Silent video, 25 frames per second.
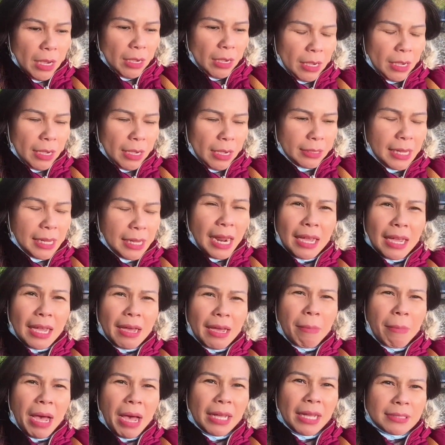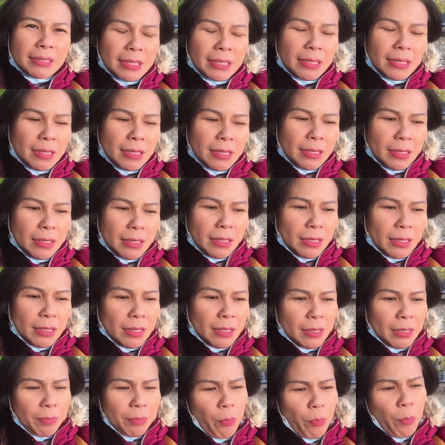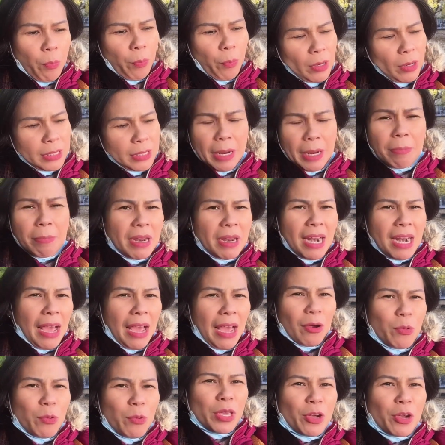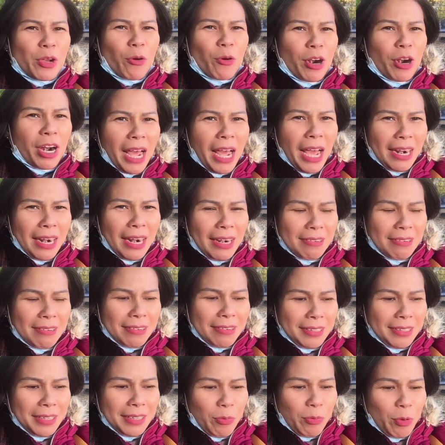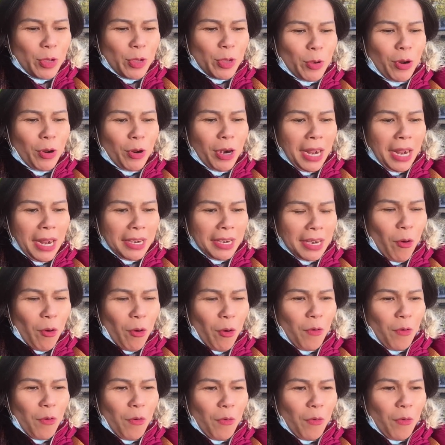เาจจะกลับมาหาฉันเถอะ ฉันไม่รักผู้หญิงคนนั้น เออ ผู้หญิงคนนั้นเขา